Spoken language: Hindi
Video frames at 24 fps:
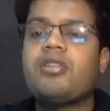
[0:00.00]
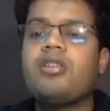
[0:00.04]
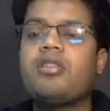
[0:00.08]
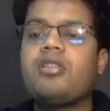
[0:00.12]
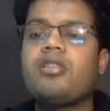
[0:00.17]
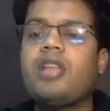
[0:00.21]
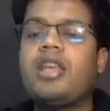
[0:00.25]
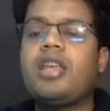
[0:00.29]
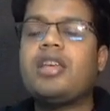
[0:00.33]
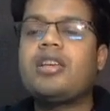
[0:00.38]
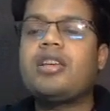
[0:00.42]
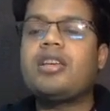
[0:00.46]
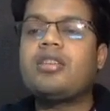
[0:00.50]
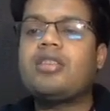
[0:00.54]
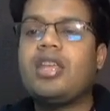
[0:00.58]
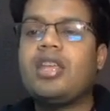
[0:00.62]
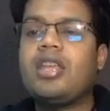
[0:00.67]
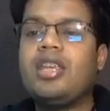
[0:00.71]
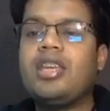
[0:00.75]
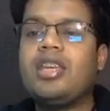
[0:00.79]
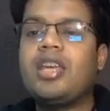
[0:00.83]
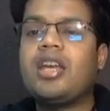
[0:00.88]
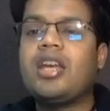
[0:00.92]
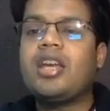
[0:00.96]
लाइक
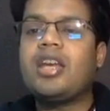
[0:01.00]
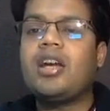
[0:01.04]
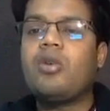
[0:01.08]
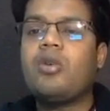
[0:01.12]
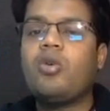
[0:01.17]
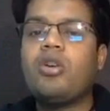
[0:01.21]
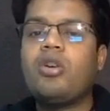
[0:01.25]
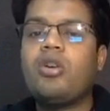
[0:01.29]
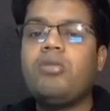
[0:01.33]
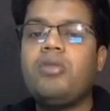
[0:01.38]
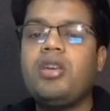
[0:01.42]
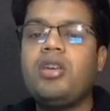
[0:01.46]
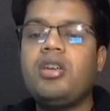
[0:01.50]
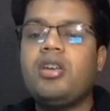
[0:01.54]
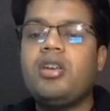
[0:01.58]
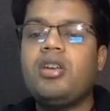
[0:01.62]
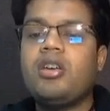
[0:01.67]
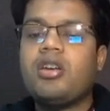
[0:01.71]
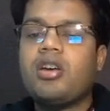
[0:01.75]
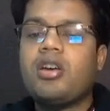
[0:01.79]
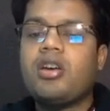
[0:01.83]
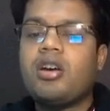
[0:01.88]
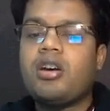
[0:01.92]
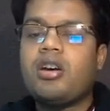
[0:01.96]
तरीके का कोई भी
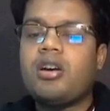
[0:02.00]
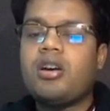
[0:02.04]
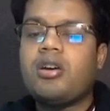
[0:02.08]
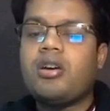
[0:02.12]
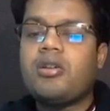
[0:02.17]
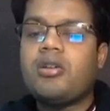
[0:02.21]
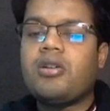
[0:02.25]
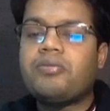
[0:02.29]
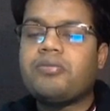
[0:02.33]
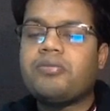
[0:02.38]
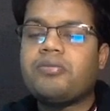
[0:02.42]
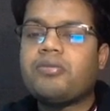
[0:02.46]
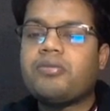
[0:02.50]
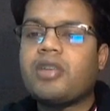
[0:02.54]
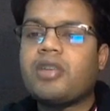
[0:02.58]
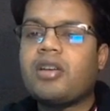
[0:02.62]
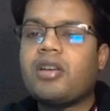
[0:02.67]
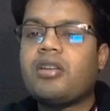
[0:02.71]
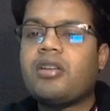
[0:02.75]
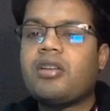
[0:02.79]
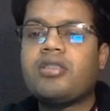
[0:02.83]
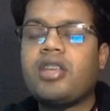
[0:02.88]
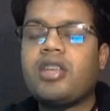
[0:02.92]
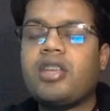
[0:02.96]
आ,
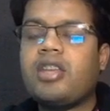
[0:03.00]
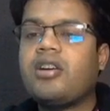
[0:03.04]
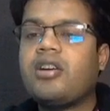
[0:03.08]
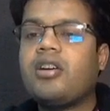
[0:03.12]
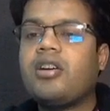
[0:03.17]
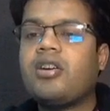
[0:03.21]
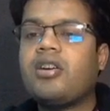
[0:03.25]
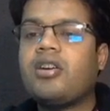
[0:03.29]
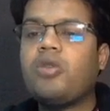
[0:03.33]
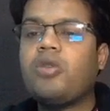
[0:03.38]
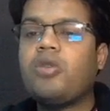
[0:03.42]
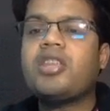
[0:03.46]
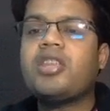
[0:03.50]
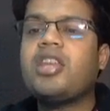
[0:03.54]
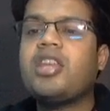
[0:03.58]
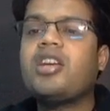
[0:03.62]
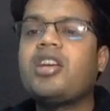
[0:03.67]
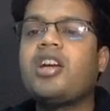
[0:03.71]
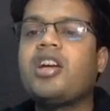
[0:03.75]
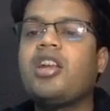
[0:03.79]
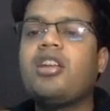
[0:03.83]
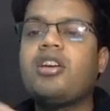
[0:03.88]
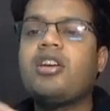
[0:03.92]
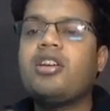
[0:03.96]
तरीका कोई भी
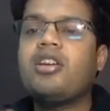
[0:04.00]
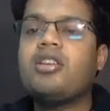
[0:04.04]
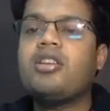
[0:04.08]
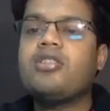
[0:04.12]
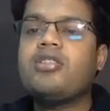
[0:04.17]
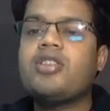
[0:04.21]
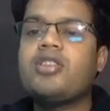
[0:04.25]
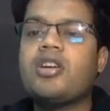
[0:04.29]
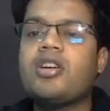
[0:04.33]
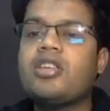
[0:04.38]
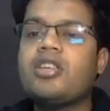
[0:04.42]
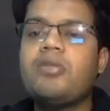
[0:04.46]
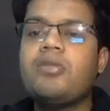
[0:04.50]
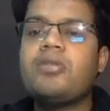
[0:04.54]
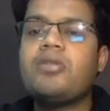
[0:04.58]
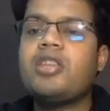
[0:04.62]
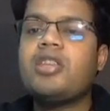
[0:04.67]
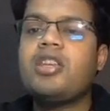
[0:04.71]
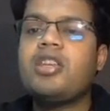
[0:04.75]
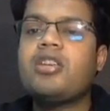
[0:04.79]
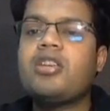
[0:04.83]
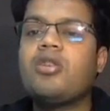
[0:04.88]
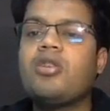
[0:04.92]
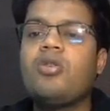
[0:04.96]
तरीका हिंसा किसी भी
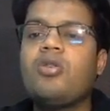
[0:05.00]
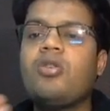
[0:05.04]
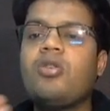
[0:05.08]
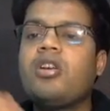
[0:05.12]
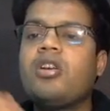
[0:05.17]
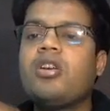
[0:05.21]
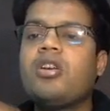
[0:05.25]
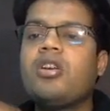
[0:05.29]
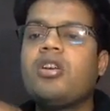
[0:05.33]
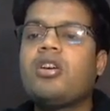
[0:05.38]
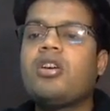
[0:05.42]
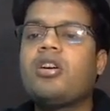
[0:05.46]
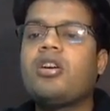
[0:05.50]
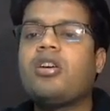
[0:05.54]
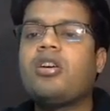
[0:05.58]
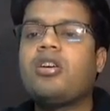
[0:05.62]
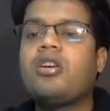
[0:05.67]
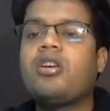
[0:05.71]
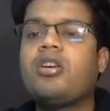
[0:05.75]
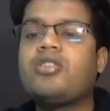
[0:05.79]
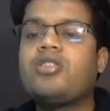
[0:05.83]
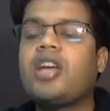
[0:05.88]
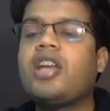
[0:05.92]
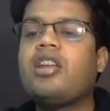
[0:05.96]
तरीके को
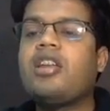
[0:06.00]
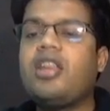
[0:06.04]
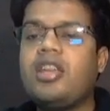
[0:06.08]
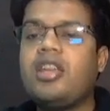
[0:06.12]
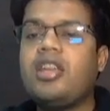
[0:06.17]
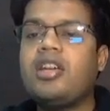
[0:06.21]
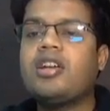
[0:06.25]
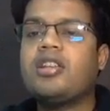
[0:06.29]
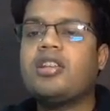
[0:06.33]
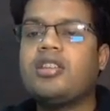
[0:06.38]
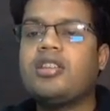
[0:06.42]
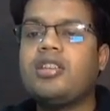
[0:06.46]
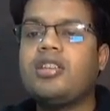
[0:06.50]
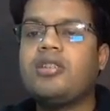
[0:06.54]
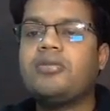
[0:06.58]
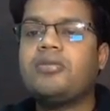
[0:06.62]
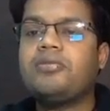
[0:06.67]
जाहिर नहीं करती